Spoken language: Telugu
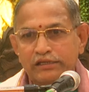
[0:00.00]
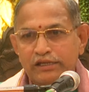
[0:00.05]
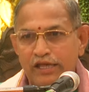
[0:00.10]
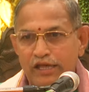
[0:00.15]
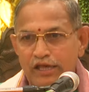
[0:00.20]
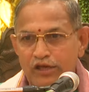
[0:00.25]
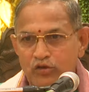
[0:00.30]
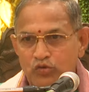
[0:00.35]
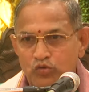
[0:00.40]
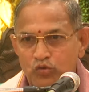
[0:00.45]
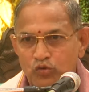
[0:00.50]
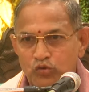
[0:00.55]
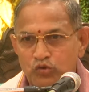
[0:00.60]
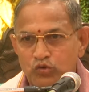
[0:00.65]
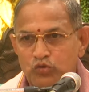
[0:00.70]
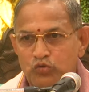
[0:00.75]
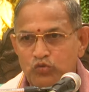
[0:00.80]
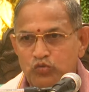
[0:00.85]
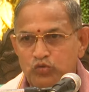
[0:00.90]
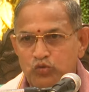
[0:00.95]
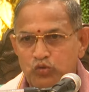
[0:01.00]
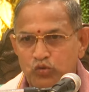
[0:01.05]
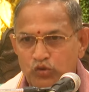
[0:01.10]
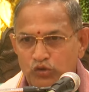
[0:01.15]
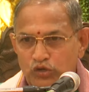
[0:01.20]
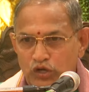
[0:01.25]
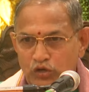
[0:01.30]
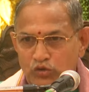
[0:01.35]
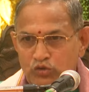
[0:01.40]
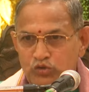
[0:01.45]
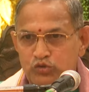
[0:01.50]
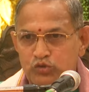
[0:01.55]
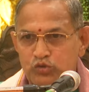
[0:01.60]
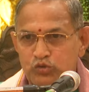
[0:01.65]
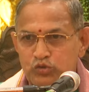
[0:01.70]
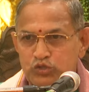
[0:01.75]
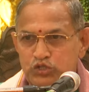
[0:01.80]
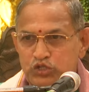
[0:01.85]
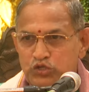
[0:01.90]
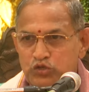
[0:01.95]
నేను నువ్వు నన్ను
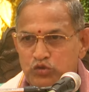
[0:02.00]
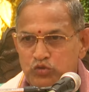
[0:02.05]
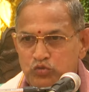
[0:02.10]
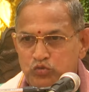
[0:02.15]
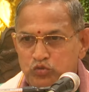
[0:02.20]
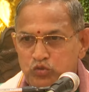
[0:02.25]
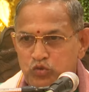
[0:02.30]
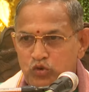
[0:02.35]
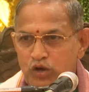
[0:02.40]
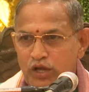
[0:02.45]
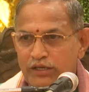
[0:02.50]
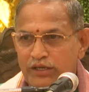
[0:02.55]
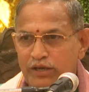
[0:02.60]
చూచి నువ్వు